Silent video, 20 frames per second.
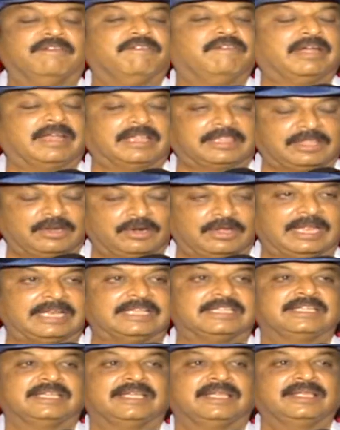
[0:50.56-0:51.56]
వీళ్ళిద్దరూ
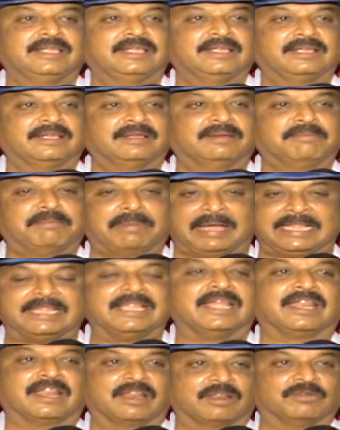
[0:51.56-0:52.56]
కలిసి
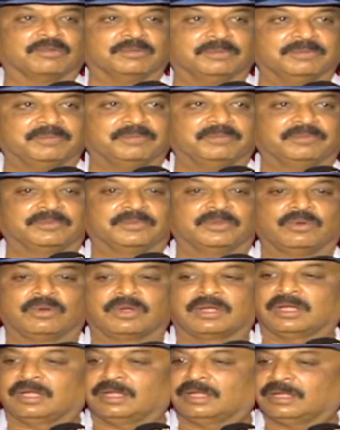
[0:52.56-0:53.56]
బయలుదేరారు
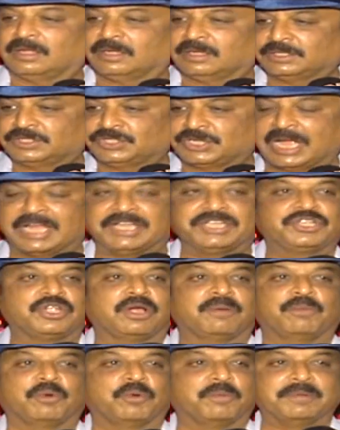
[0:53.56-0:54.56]
ఒక ఛాయ్
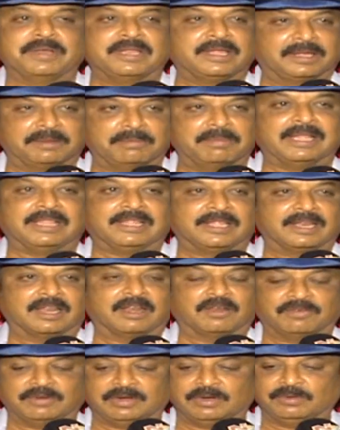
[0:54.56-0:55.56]
షాప్ ఓపెనింగ్కి
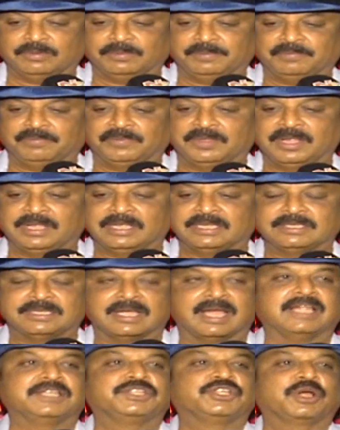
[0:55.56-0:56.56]
బయలుదేరారు వీళ్ళు
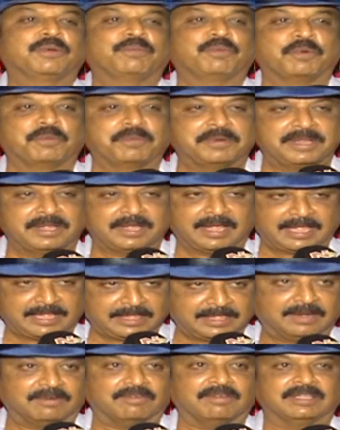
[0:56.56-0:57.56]
ఛాయ్ షాప్ ఓపెనింగ్
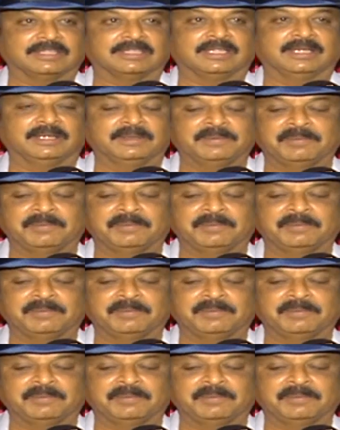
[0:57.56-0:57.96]
అయిన తర్వాత